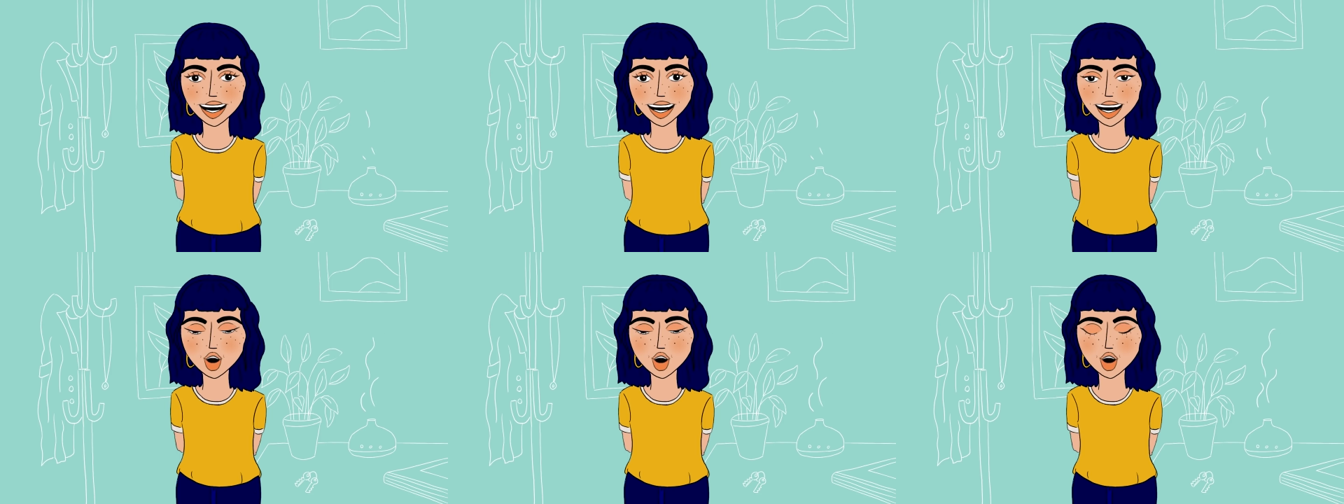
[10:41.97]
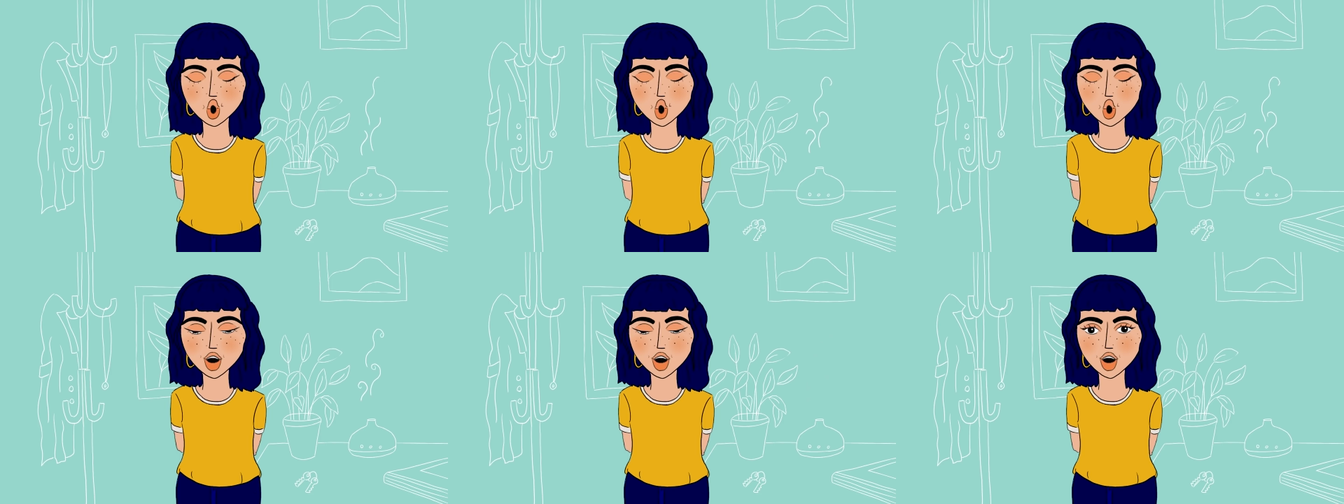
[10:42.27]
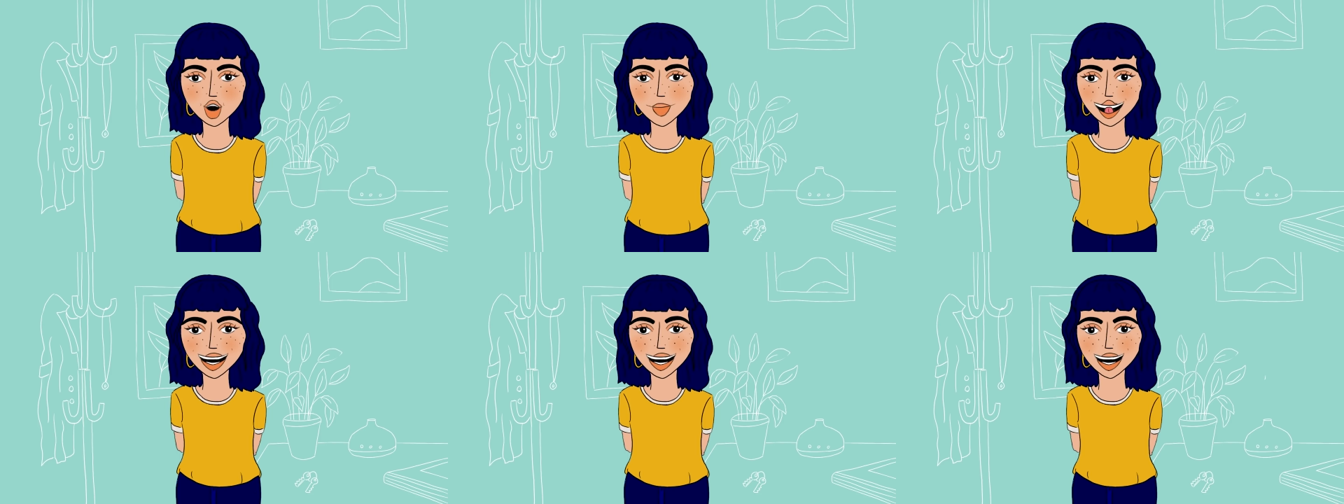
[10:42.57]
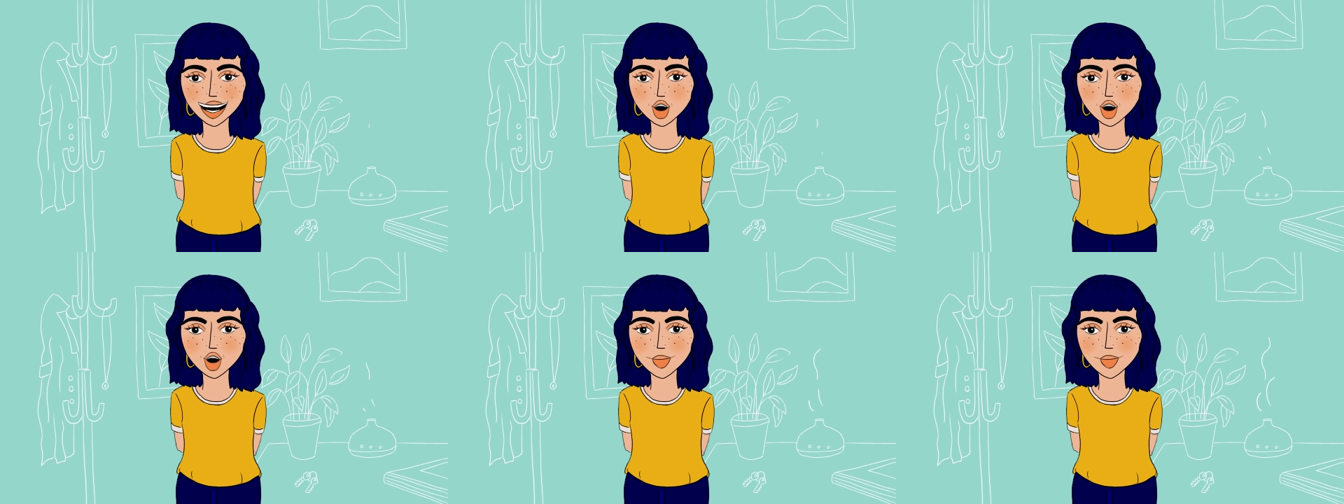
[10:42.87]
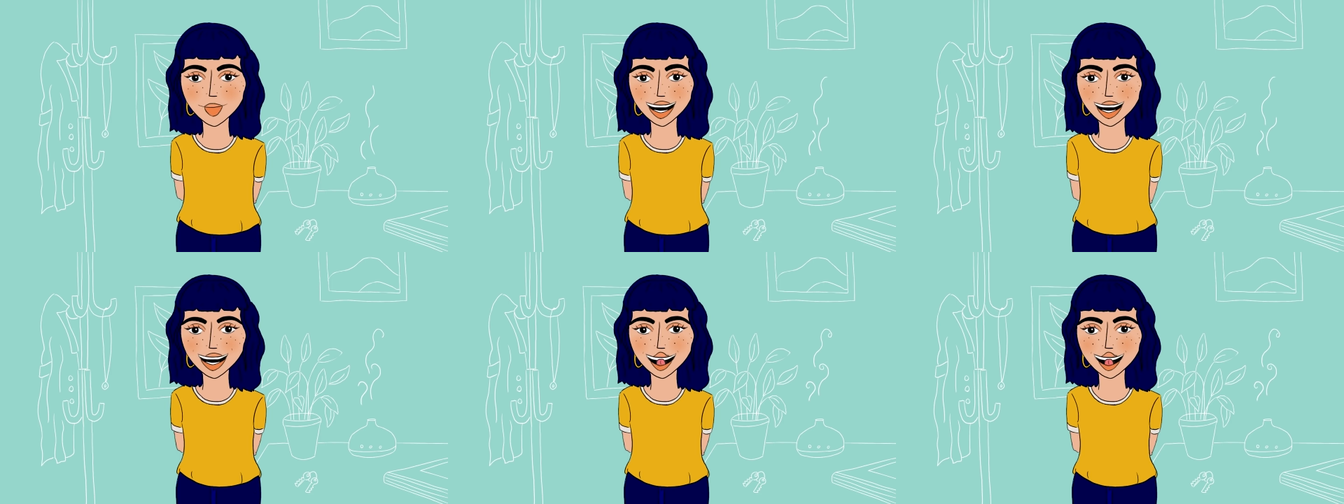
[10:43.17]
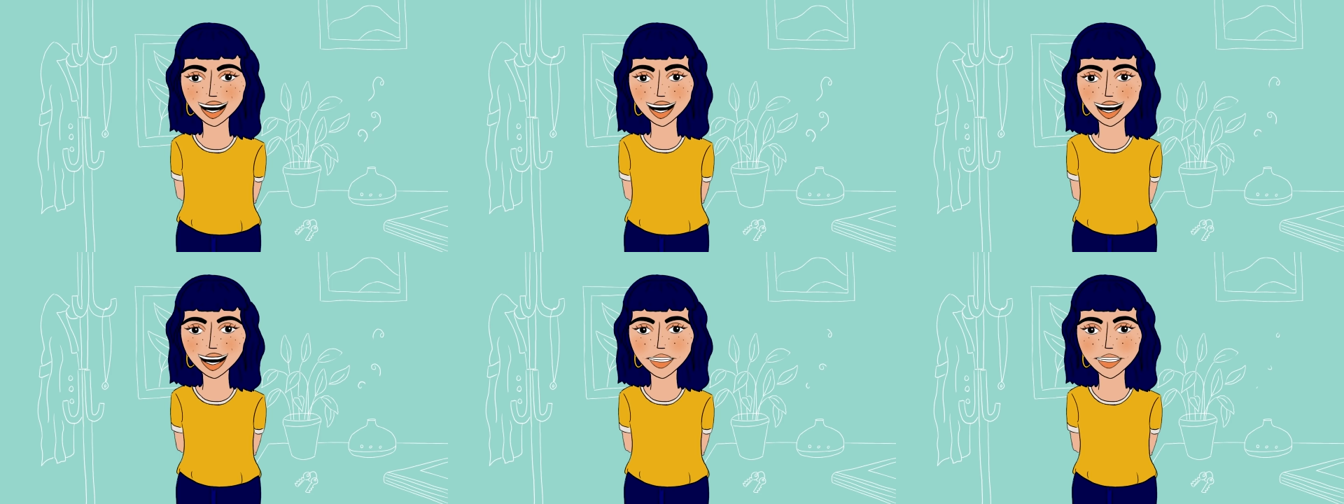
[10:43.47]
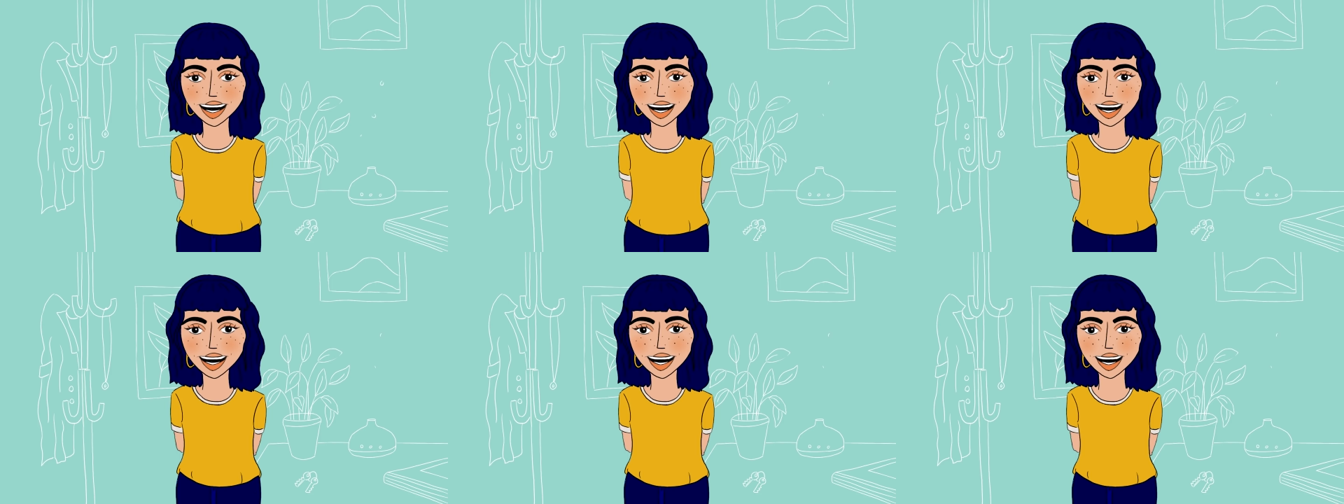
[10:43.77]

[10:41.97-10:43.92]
não sei quanto tempo mais é que irá durar,